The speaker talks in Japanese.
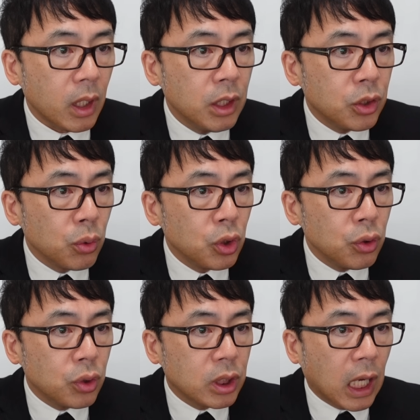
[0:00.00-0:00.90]
一応
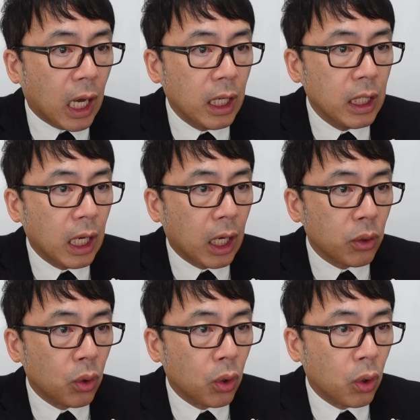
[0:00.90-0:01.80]
ニュースが、あ
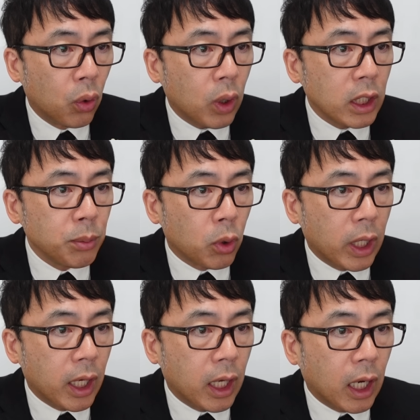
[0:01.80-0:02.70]
の、他にも、
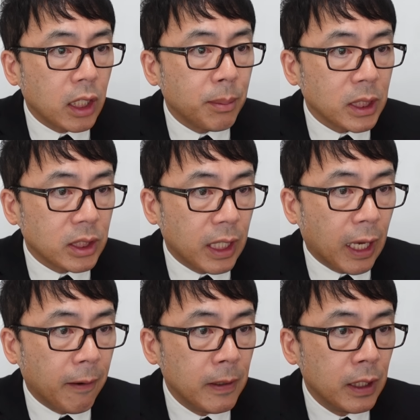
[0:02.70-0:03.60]
えー、ありまし
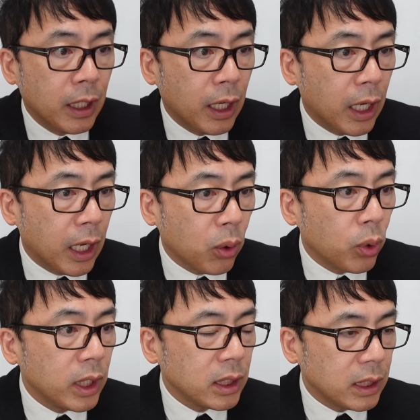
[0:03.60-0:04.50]
て、えー、
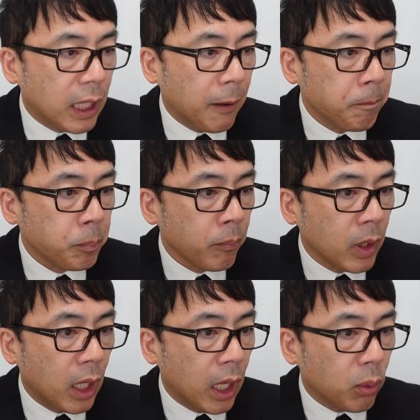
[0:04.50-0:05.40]
これですね、
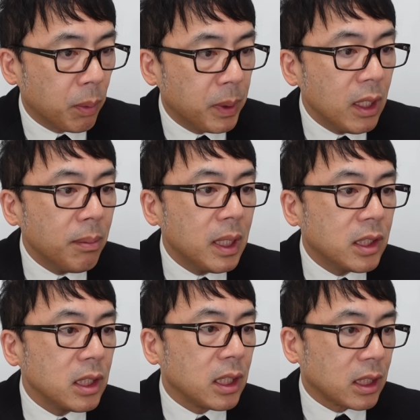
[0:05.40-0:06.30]
えー、これ
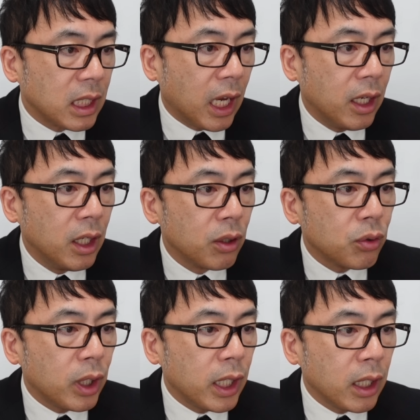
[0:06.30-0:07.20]
BBC ですね。
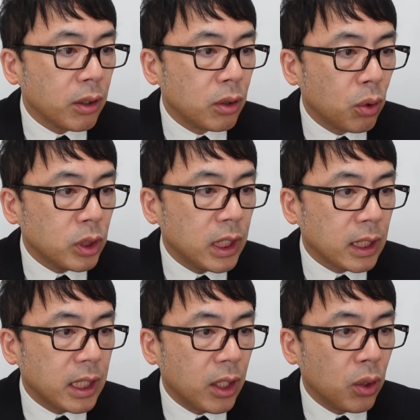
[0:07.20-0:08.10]
ウクライナ軍、
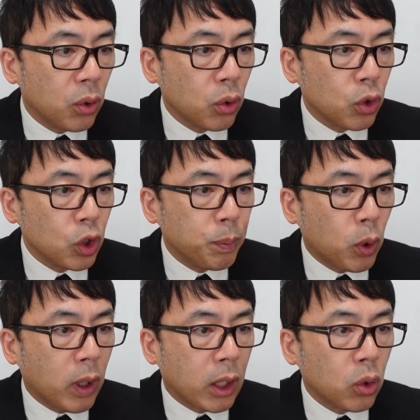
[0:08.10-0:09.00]
ロシア占領の
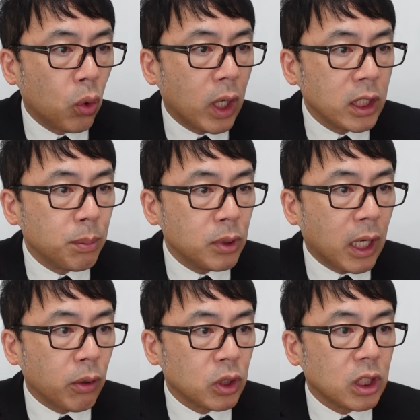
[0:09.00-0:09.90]
ドニプロ川東岸に部
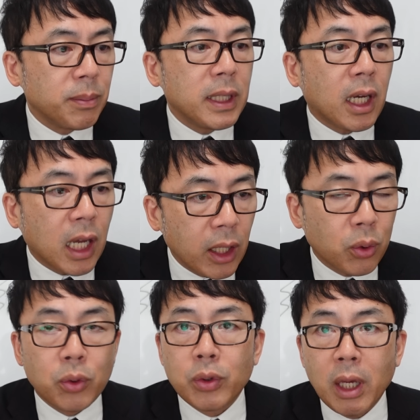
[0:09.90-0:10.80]
隊を進めたか
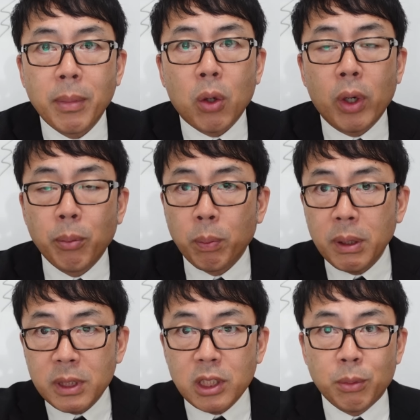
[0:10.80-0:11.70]
というね、まあこれも
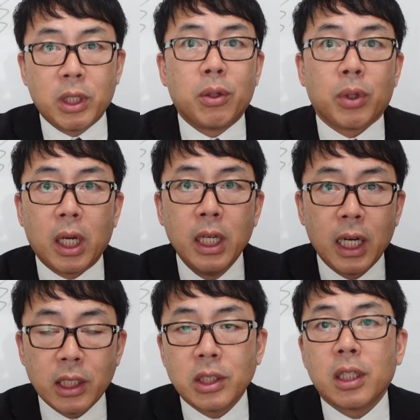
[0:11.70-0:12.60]
BBC にも出るような
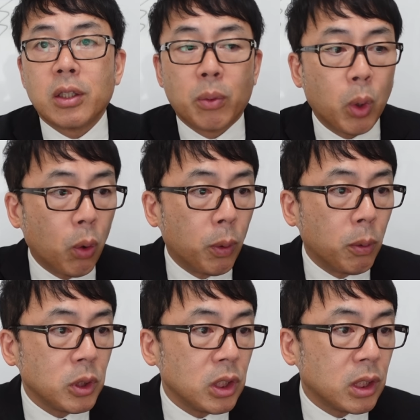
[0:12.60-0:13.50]
話になってるのも、ほぼ
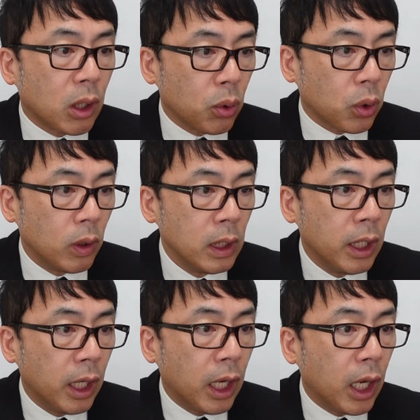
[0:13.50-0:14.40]
ほぼ事実だろうと、
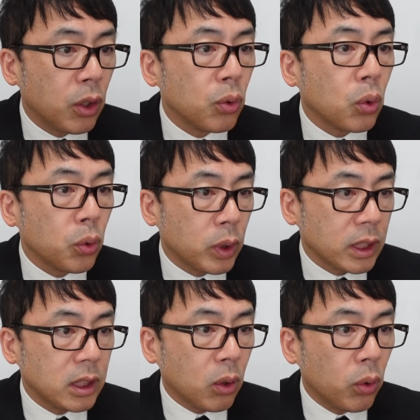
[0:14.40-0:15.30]
えー、いうこと
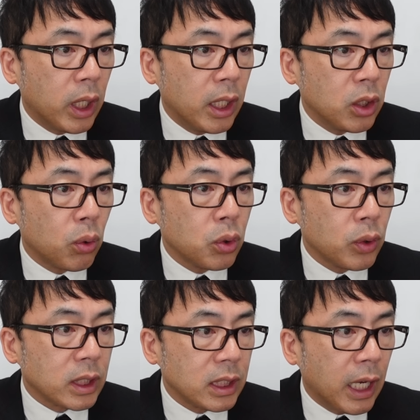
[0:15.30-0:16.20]
です。で、これによる
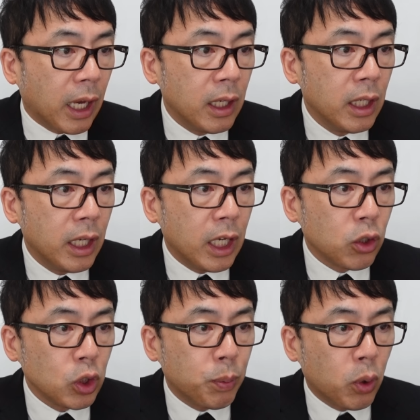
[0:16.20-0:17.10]
とですね、えー、
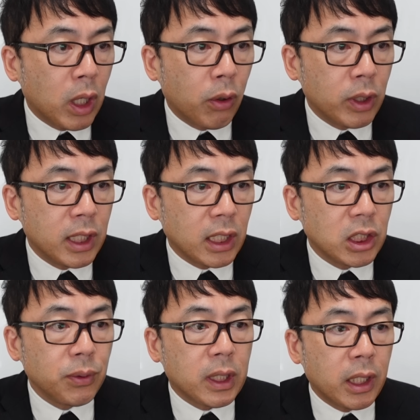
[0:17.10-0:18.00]
ドニプロ川を
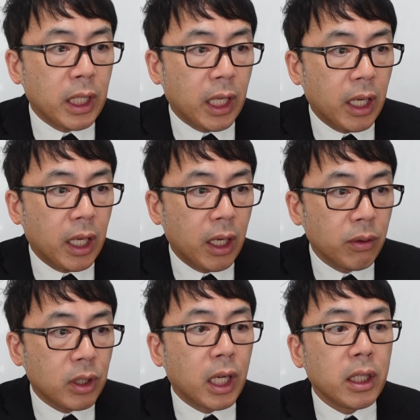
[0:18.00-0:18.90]
東に渡り、
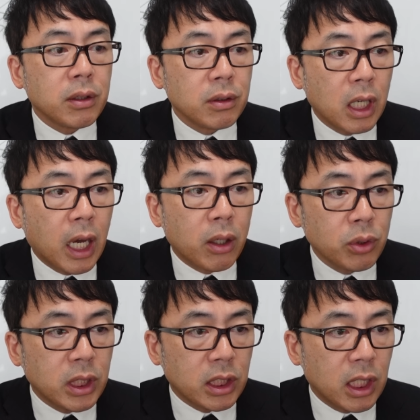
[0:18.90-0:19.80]
えー、ウクライナ軍が
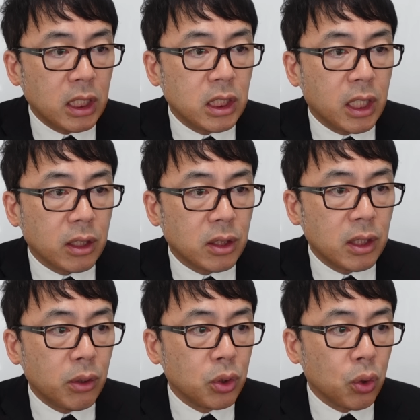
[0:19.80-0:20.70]
ロシア支配地域へ進
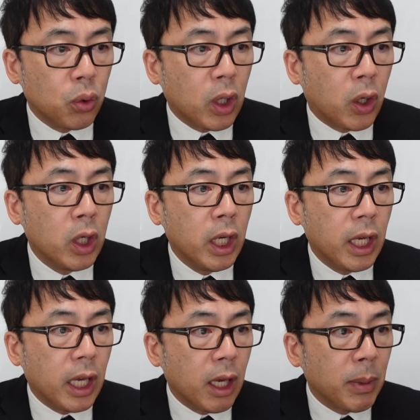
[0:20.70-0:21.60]
んだという情報が、
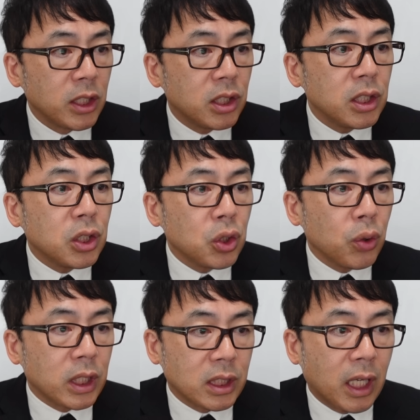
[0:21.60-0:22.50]
えー、まあ事実
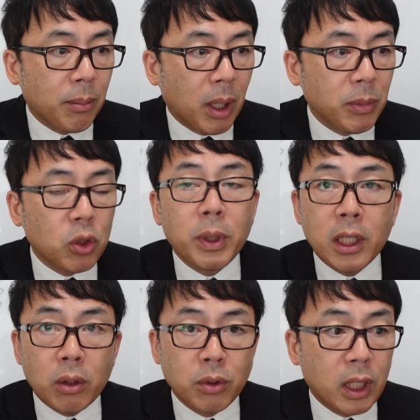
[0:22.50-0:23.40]
上ですね、まあ認め
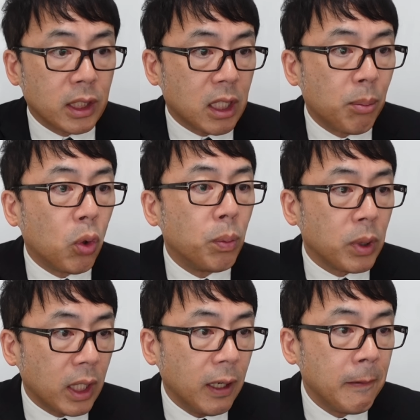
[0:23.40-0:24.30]
たと、ウクライナ参謀本
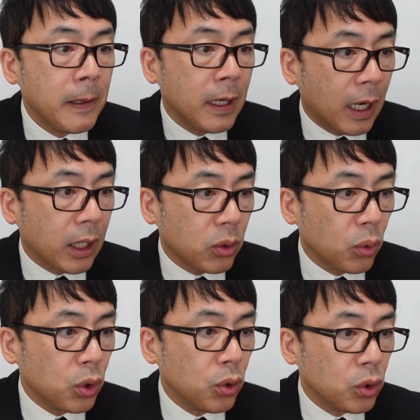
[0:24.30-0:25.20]
部がね。はい、
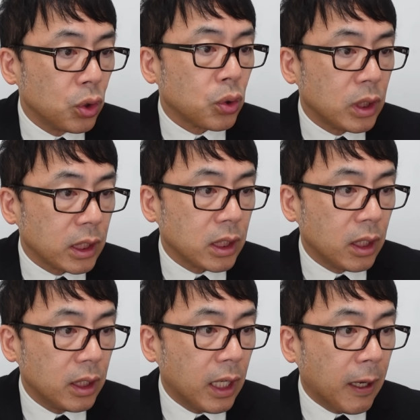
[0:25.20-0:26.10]
というニュースで
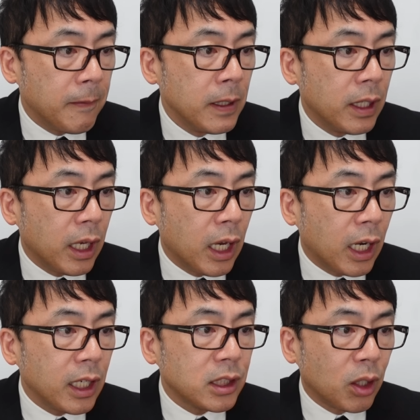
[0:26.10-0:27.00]
す。で、
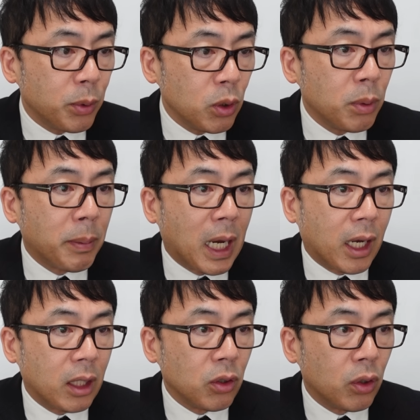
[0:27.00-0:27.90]
えー、ISW も
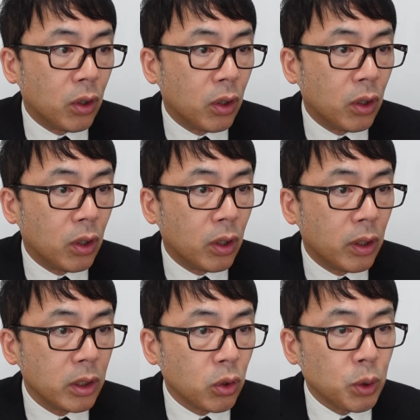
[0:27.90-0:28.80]
まあ、あ
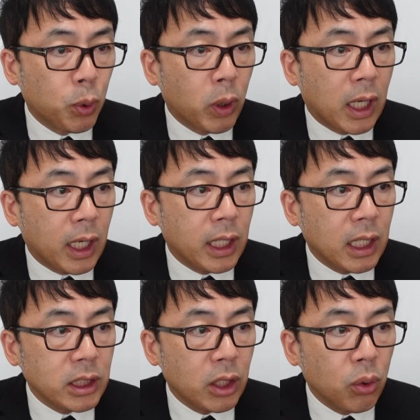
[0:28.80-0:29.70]
のー、ドニプロ川から
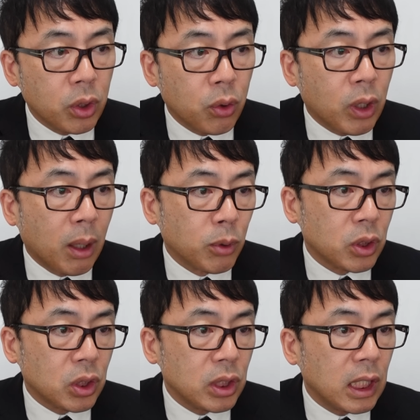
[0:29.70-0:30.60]
東へ4キロぐらいも
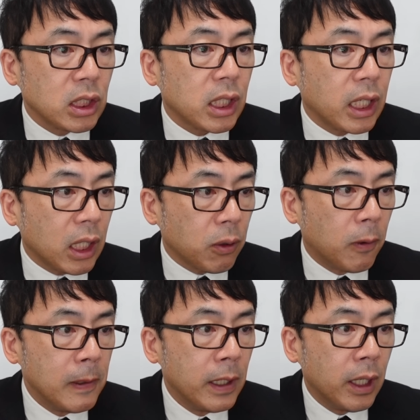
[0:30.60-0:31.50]
進んだんじゃないか
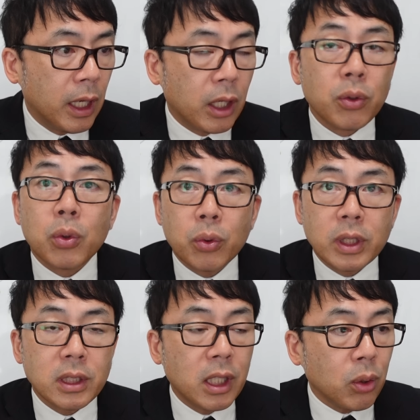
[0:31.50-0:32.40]
と。えー、いうこと
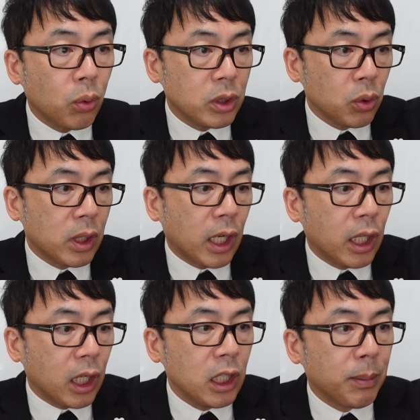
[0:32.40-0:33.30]
です。でね、こうちょっとな
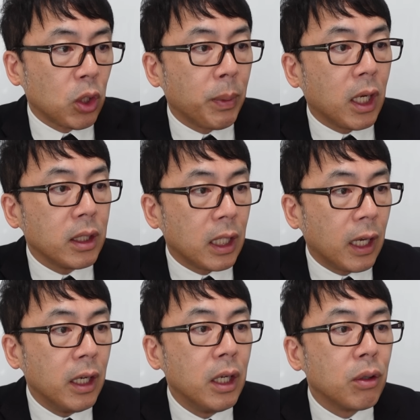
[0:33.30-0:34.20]
かなかいいまとめがあって
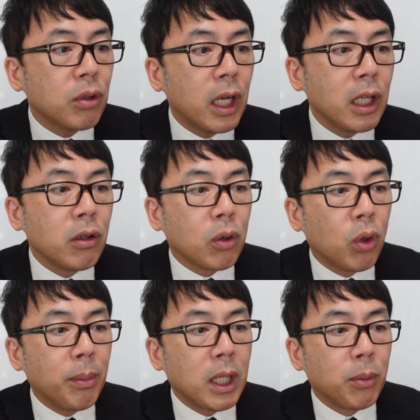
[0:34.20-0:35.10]
ね、ウクライナ軍は
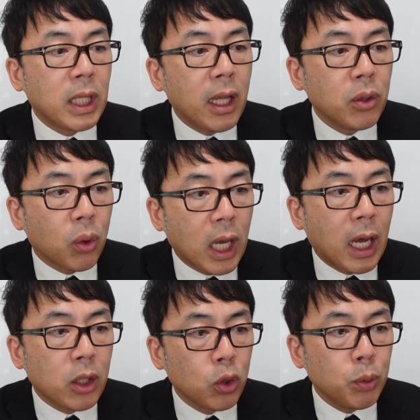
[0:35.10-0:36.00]
これまでも何度
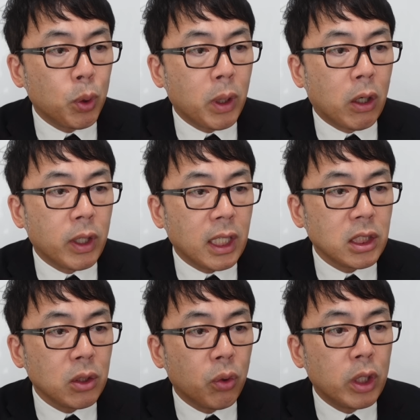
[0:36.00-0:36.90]
かドニプロ川を
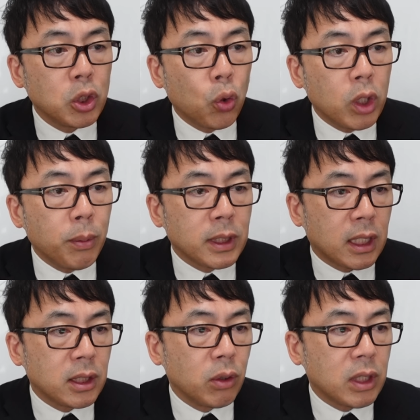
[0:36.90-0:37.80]
東に越える小規模の
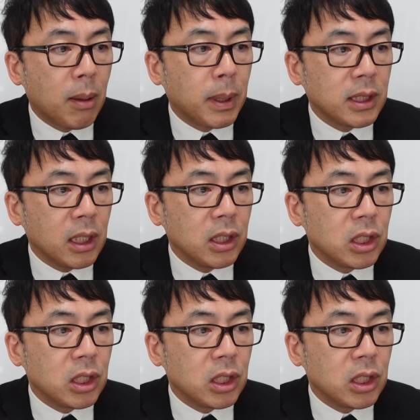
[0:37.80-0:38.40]
作戦を散発的に